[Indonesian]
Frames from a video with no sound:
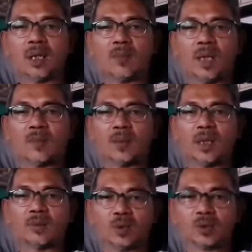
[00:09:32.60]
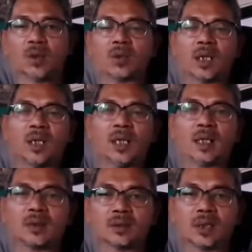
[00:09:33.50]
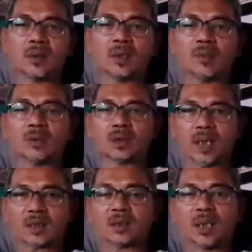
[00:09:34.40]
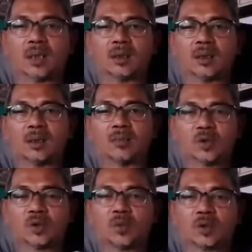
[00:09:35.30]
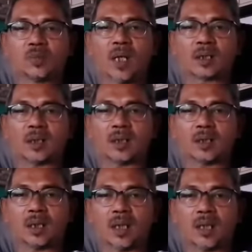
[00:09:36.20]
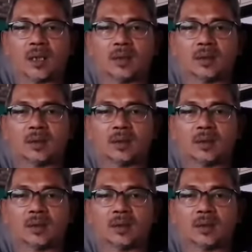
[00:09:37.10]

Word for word: Apa-apaan, mundur kalian. Kalau nggak mau tegas dengan musuh-musuh bangsa dan negara.